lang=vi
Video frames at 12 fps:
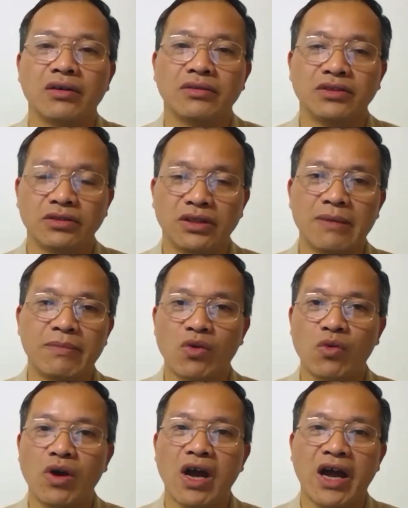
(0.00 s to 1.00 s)
trực tiếp là
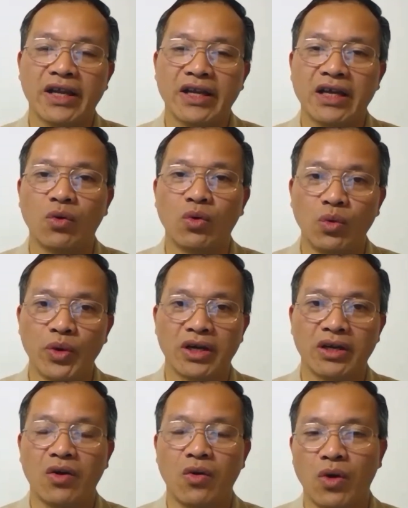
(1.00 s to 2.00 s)
cô gái đã được huấn luyện
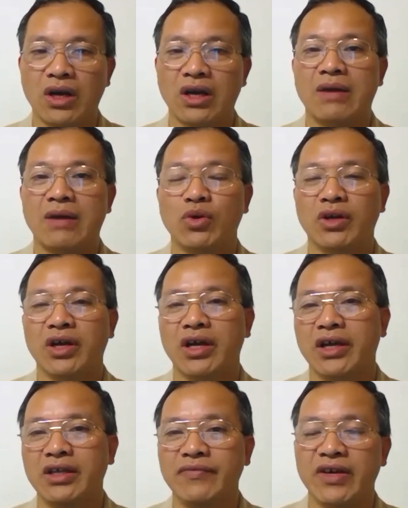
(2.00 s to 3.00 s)
hoặc là một
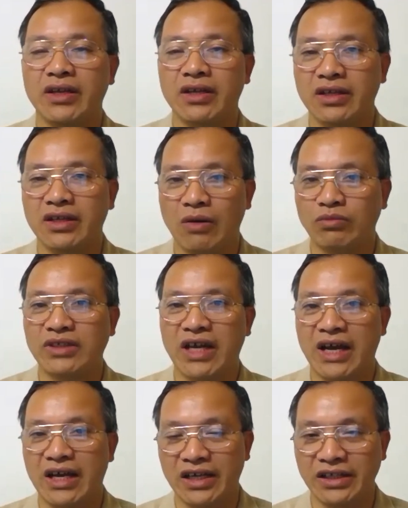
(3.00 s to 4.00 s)
cái nhân viên an ninh đóng
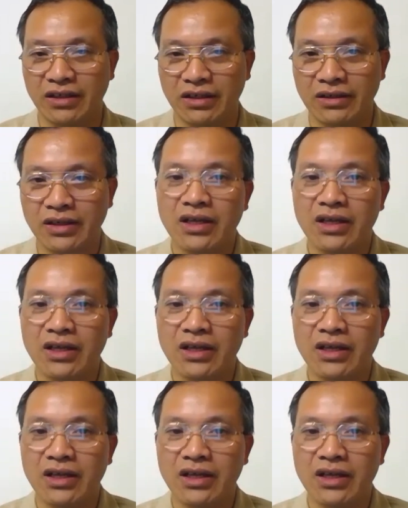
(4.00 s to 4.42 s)
giả lễ tân